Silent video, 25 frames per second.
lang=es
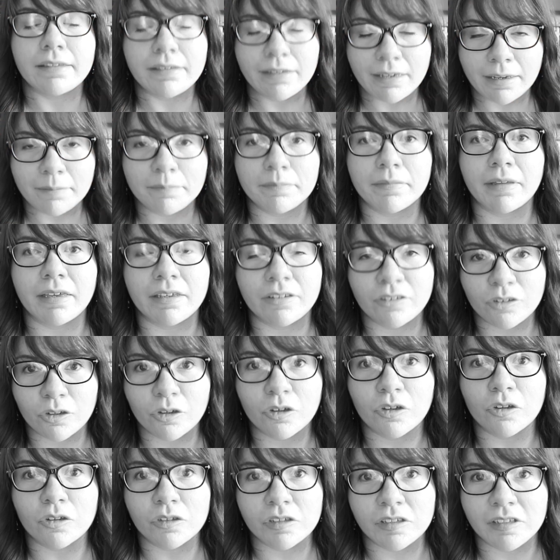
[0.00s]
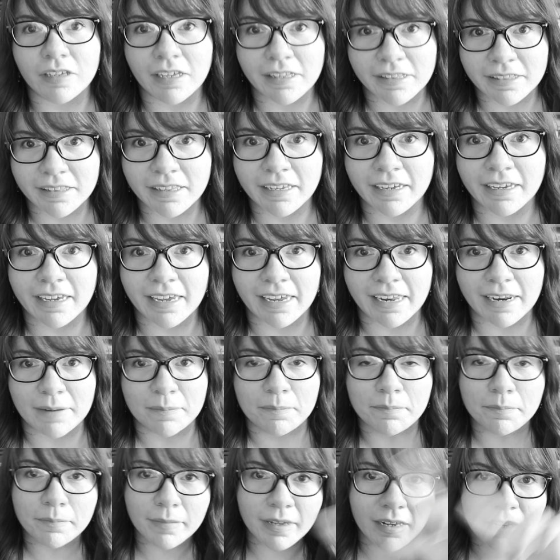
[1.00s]
Sí, estoy consciente
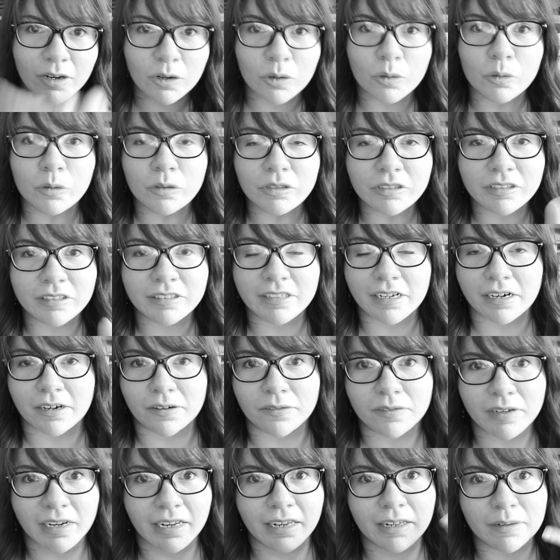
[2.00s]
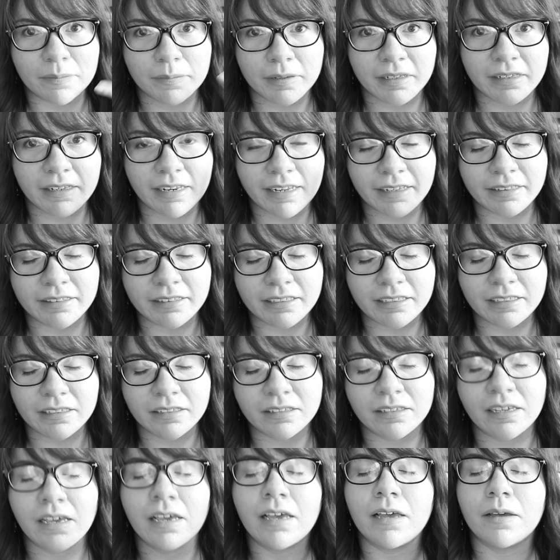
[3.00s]
que mi luz se refleja en mis
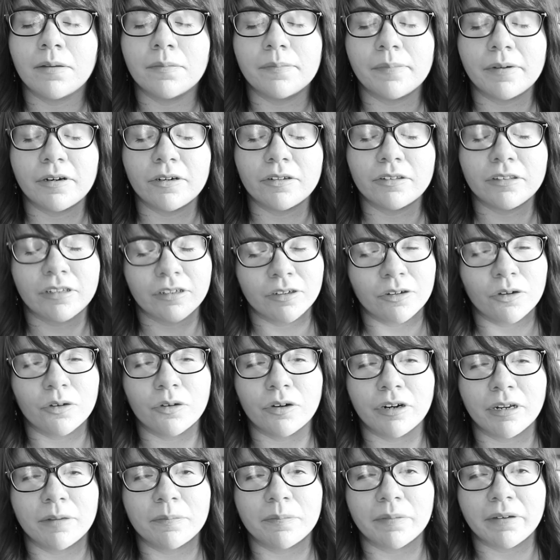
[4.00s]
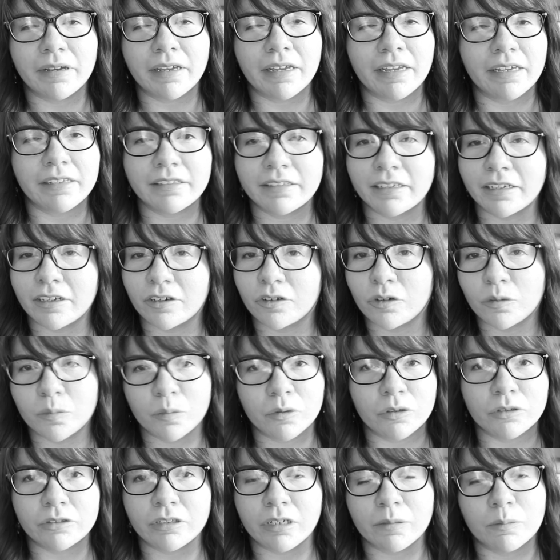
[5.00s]
lentes, pero tengo gripa así que no
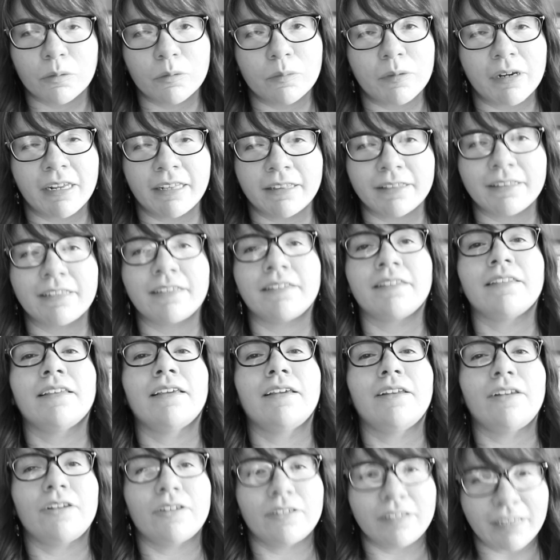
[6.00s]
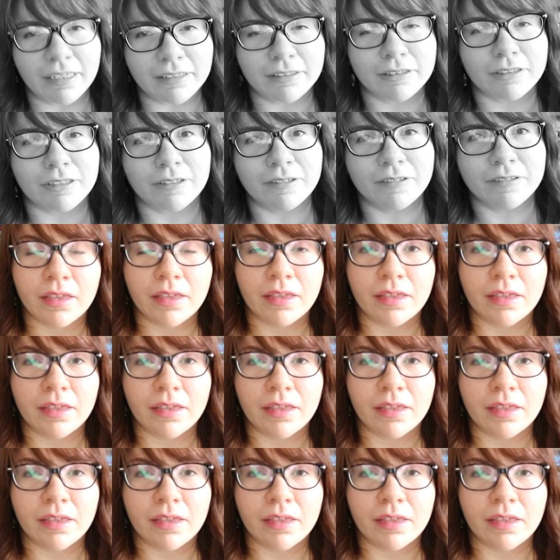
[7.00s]
puedo usar pupilentes, lo siento.